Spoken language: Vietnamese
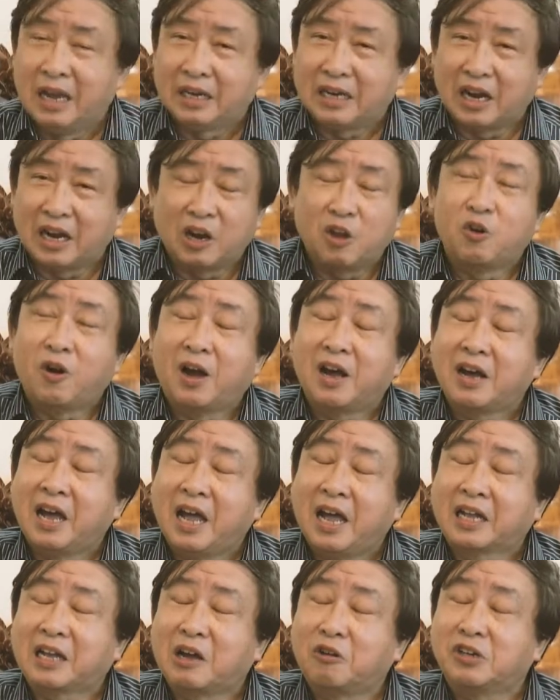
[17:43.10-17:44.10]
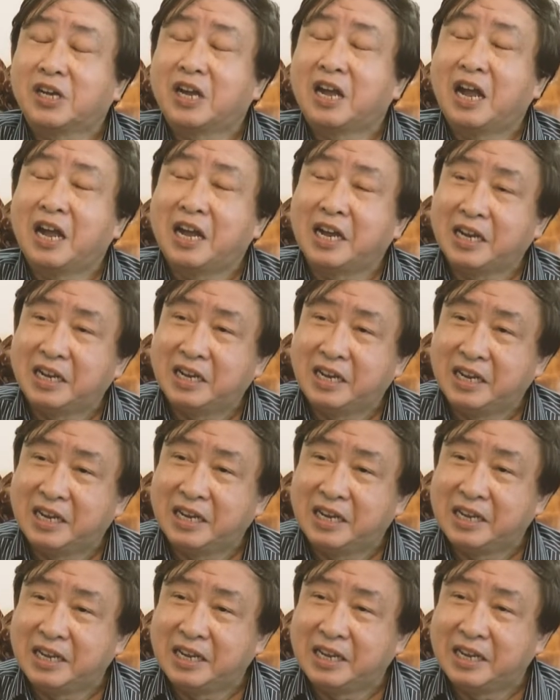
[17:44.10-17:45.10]
Trần Đốc Khoa có hai câu rất hay.
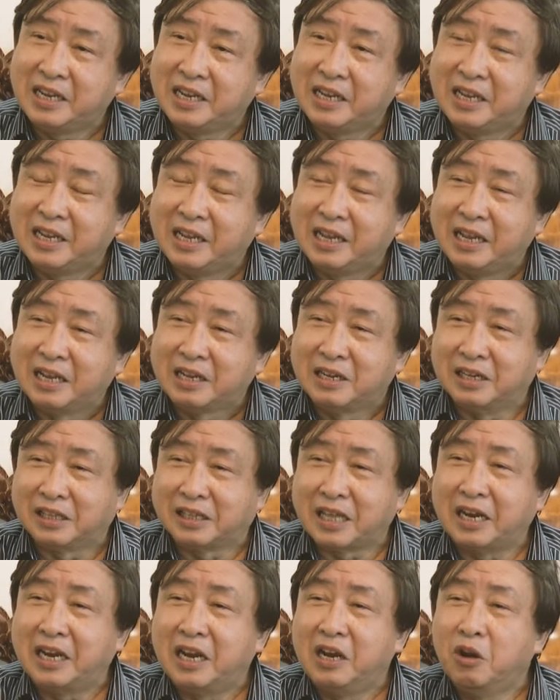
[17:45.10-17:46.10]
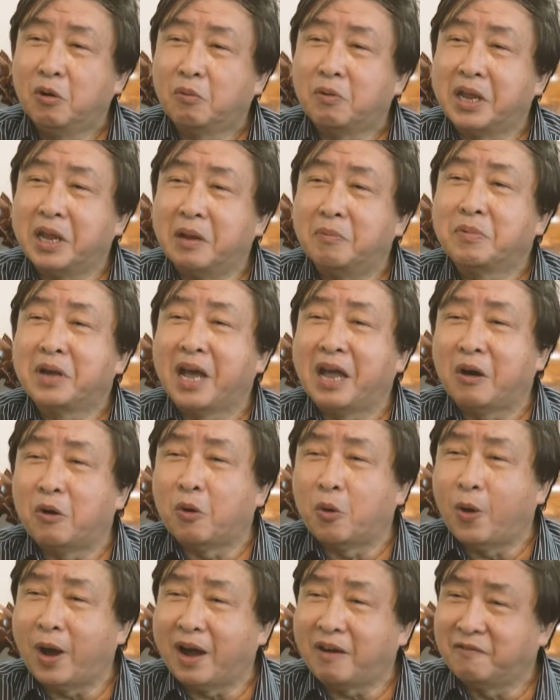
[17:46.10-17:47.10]
Người ta đến lúc hiểm
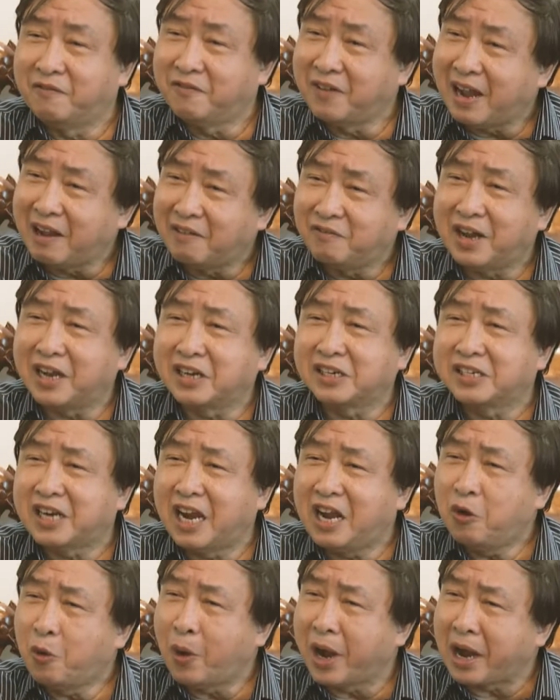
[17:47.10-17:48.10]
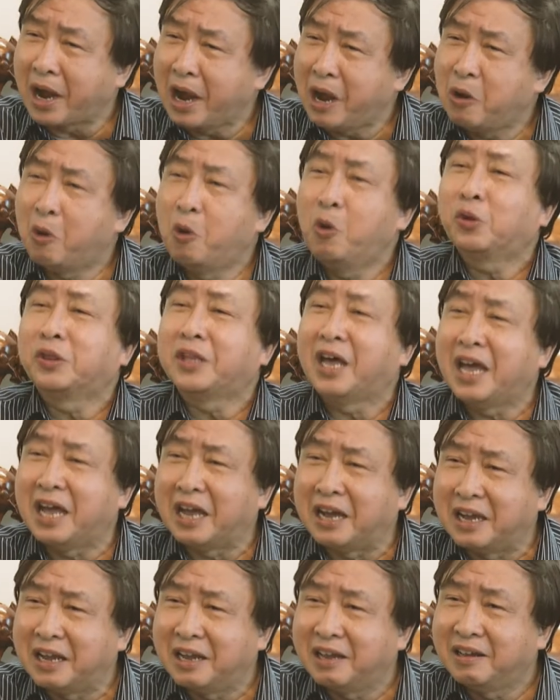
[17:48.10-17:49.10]
nghèo hoặc vàng vặt sáng hoặc hé hốt tàn.